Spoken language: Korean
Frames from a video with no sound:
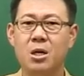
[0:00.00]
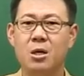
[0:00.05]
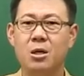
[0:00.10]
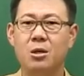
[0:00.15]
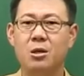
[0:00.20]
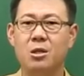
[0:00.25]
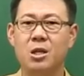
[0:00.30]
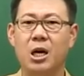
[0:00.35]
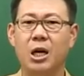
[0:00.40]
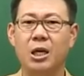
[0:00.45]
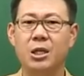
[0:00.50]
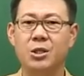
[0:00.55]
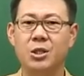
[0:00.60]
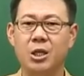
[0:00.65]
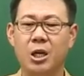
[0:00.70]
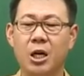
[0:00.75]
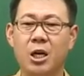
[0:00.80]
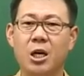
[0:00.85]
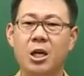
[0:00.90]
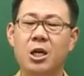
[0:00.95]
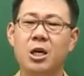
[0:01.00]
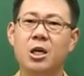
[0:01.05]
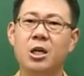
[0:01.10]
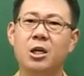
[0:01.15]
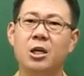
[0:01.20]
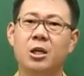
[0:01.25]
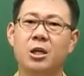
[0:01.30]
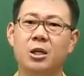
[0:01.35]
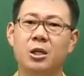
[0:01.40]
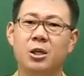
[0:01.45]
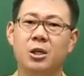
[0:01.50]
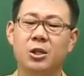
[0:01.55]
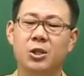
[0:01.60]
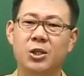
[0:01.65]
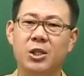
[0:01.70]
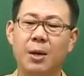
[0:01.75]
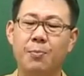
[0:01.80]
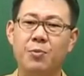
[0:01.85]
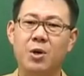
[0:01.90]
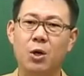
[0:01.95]
그러다가 이제 어,
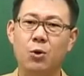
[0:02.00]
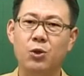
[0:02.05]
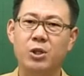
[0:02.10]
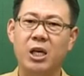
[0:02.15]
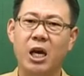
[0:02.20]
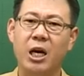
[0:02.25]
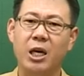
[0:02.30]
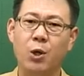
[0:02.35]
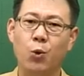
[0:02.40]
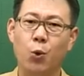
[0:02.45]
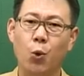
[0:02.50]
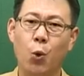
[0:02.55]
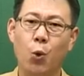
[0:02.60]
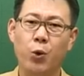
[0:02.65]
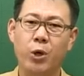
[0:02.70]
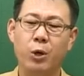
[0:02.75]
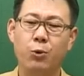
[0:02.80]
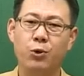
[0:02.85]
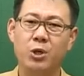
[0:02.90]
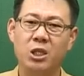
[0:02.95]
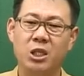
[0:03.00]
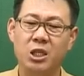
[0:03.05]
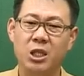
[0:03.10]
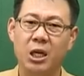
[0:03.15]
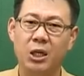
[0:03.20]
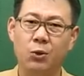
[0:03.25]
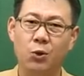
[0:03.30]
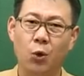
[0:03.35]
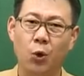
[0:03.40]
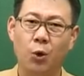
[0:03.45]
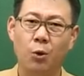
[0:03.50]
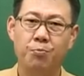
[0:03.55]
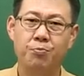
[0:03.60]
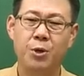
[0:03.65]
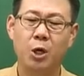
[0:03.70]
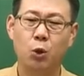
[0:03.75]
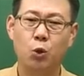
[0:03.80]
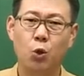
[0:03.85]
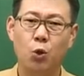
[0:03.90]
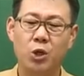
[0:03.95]
3개월, 4개월, 5개월이 지나도
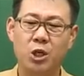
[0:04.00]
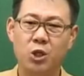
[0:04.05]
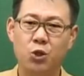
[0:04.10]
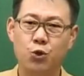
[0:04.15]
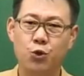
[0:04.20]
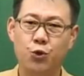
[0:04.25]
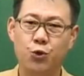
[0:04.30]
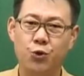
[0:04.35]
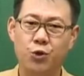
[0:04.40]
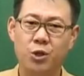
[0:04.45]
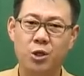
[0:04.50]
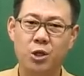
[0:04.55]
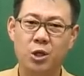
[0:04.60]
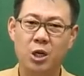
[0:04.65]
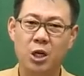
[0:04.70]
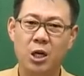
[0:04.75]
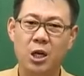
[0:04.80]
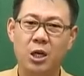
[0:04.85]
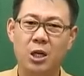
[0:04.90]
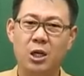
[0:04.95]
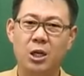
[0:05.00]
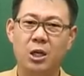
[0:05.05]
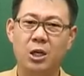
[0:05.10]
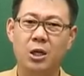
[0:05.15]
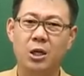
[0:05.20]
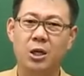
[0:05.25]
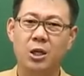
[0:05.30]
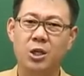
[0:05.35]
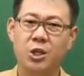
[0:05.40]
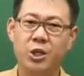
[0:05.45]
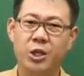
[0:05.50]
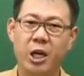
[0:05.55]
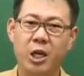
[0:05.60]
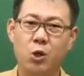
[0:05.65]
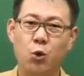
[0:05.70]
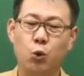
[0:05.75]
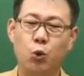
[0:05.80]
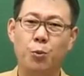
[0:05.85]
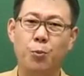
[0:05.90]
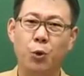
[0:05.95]
벽돌 기출을 어,
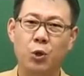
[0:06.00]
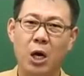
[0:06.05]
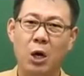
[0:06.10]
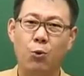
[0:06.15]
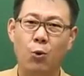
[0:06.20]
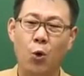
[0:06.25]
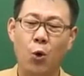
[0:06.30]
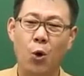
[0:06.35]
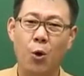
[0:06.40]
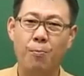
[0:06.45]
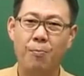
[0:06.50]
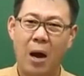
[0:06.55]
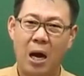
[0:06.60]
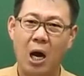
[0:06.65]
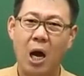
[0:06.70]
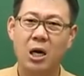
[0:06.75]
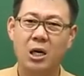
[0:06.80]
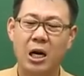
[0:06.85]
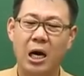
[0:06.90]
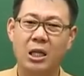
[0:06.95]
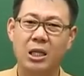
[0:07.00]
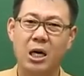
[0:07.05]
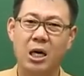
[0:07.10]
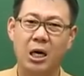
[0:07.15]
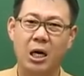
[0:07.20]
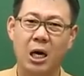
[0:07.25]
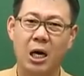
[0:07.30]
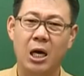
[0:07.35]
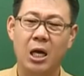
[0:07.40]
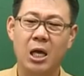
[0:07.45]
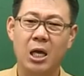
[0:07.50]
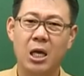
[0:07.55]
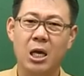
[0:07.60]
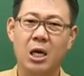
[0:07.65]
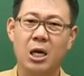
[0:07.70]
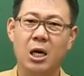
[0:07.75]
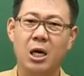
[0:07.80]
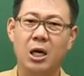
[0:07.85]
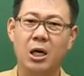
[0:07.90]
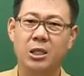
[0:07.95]
1회독도 못하고 방황을 하다가
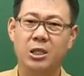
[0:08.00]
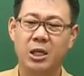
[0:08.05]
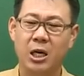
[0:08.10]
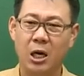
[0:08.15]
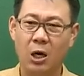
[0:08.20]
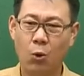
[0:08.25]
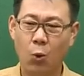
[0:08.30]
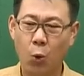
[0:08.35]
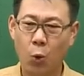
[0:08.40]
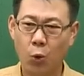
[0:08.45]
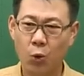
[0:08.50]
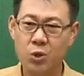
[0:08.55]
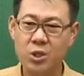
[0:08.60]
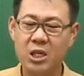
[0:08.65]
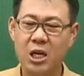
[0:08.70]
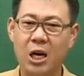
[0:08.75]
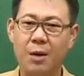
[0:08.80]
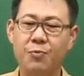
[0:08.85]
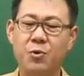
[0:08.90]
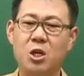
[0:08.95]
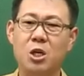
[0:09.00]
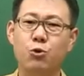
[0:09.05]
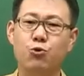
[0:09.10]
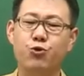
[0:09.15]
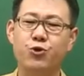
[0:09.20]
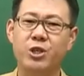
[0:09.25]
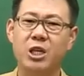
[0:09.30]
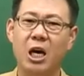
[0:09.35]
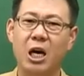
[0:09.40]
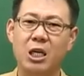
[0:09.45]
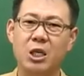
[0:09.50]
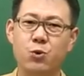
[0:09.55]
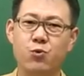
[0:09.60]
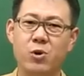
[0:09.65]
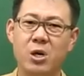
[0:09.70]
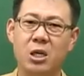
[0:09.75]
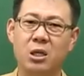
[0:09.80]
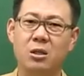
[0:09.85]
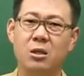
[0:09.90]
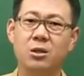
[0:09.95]
어, 이제 그런 사람들을 구제하기
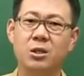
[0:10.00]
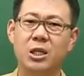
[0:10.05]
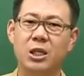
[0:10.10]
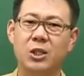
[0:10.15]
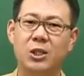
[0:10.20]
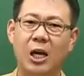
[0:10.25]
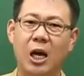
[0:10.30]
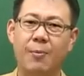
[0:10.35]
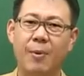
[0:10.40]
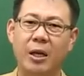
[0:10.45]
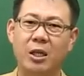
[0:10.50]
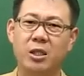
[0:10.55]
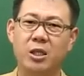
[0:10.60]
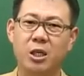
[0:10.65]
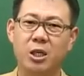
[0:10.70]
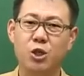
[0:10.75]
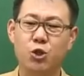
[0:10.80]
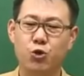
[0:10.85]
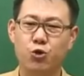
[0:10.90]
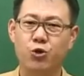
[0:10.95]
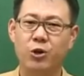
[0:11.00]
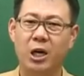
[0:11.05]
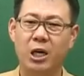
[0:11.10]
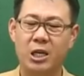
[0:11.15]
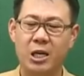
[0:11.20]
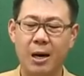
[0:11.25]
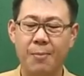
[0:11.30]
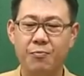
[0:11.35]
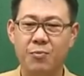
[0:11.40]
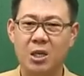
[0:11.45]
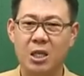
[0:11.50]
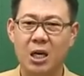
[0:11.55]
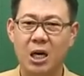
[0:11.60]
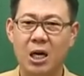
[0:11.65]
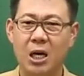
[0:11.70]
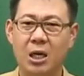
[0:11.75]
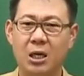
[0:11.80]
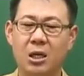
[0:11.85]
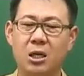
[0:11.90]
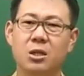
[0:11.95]
위해서 이제 400제를 출간을
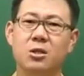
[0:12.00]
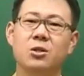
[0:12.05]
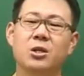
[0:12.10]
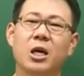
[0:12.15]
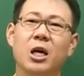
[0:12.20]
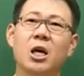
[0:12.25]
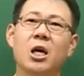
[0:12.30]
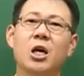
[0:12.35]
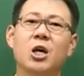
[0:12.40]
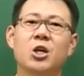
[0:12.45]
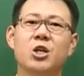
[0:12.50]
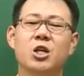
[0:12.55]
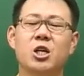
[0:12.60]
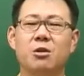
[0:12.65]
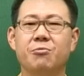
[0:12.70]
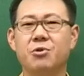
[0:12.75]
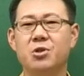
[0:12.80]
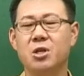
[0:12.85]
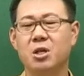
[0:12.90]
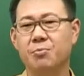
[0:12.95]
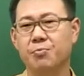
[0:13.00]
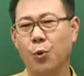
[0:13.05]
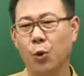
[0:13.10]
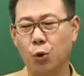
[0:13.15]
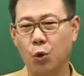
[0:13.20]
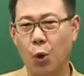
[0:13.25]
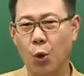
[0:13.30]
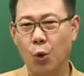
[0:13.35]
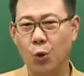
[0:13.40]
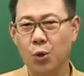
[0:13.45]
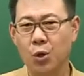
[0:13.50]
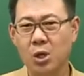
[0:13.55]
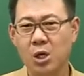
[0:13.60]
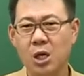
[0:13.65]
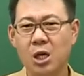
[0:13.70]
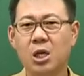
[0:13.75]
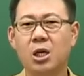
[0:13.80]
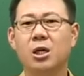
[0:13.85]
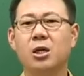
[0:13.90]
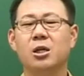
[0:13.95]
합니다. 그래서 이제 여러분들은 보통
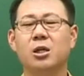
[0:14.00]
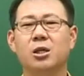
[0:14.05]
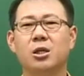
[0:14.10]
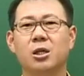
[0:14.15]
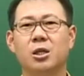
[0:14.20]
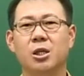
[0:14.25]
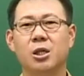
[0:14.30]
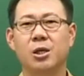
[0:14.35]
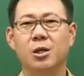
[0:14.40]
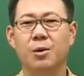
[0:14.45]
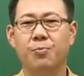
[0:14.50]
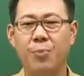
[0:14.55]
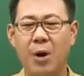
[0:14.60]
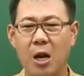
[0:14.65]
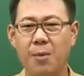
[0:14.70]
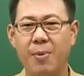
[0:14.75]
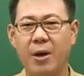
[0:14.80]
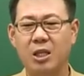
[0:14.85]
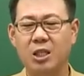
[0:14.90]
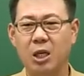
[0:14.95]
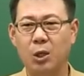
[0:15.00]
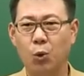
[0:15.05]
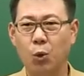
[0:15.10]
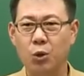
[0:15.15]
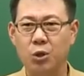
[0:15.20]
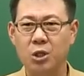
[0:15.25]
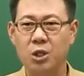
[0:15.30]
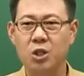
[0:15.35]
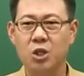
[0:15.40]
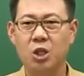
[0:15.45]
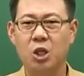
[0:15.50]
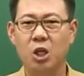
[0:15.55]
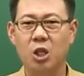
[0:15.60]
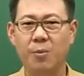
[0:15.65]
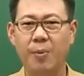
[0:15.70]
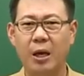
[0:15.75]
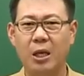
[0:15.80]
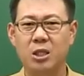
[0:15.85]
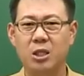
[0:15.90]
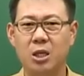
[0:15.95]
어, 800제 또는
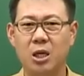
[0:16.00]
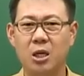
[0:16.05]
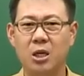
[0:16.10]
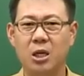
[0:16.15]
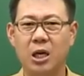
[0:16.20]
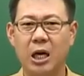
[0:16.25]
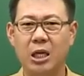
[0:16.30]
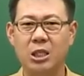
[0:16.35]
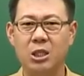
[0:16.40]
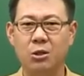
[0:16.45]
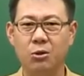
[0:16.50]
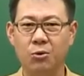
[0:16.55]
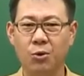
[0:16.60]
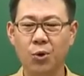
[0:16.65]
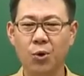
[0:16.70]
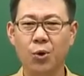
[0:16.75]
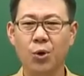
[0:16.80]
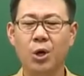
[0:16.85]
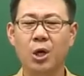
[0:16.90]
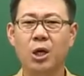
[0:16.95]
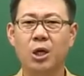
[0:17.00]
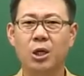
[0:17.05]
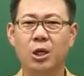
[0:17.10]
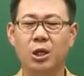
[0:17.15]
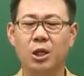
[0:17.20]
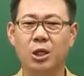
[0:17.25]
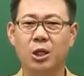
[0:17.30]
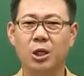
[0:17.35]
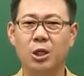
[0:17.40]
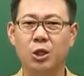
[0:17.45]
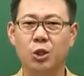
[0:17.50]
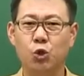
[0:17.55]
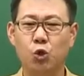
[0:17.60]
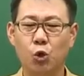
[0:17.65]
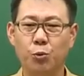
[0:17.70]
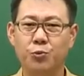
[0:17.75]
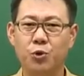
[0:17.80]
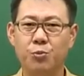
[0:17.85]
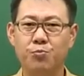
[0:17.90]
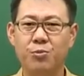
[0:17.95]
1200제를 가지고 어,
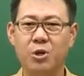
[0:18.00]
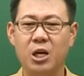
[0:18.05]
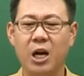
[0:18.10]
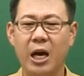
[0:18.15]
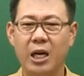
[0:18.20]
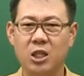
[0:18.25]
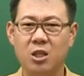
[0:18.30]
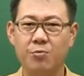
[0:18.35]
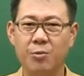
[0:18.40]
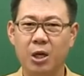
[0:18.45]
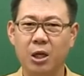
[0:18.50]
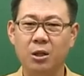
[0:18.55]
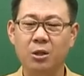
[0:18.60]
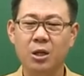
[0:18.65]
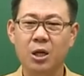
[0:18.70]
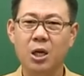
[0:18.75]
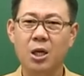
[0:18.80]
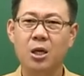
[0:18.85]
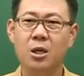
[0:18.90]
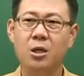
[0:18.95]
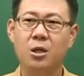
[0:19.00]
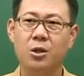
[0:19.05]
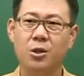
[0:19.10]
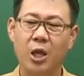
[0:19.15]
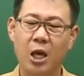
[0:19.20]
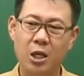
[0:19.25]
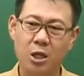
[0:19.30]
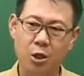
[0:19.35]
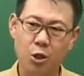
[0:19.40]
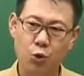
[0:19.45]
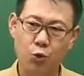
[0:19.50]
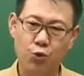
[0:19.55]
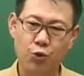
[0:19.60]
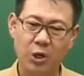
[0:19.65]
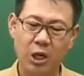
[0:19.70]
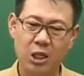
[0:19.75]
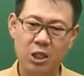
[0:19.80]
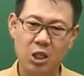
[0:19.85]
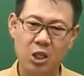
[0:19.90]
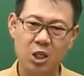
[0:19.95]
수험 준비를 하시면 내년
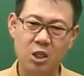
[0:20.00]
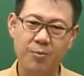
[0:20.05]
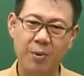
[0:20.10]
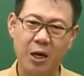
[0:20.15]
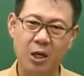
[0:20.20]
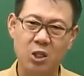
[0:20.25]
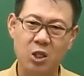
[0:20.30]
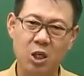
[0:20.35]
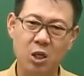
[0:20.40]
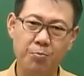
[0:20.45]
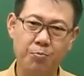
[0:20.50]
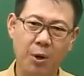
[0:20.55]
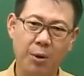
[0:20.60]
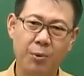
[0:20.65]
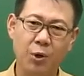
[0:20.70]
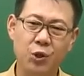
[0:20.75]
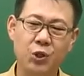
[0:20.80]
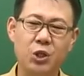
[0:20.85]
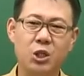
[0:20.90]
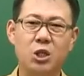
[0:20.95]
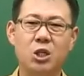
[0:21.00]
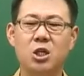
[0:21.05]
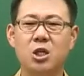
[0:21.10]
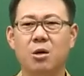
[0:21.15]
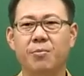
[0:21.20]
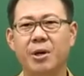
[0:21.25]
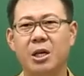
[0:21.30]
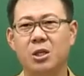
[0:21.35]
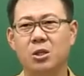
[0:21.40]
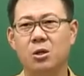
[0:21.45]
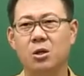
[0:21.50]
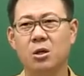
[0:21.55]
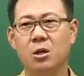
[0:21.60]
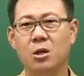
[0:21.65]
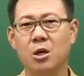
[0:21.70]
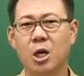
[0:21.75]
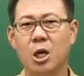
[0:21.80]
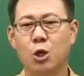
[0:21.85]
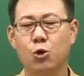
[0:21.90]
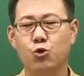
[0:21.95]
국가직 지방직 법원직
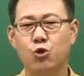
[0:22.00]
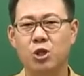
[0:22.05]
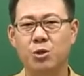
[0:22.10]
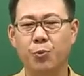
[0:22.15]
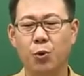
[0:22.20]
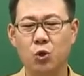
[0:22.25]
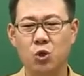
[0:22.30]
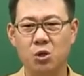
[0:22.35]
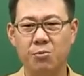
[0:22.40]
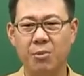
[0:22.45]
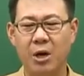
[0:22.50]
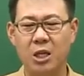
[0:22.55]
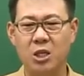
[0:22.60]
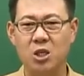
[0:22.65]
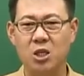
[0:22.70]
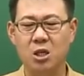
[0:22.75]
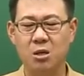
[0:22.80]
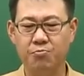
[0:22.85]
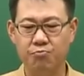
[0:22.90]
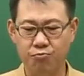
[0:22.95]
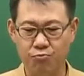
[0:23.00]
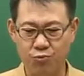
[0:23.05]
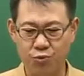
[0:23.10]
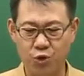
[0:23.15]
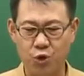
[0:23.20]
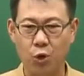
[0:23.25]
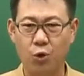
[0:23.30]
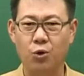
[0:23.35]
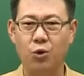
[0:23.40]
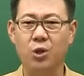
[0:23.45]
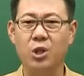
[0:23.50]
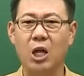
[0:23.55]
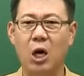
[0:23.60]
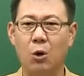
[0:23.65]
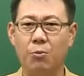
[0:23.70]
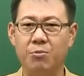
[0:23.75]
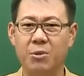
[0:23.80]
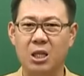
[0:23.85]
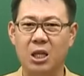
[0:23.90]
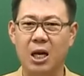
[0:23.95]
시험에서 95점 만점 무조건
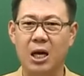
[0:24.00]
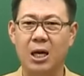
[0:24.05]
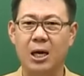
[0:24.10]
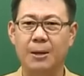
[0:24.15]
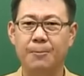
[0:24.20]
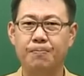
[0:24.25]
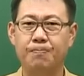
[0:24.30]
나옵니다.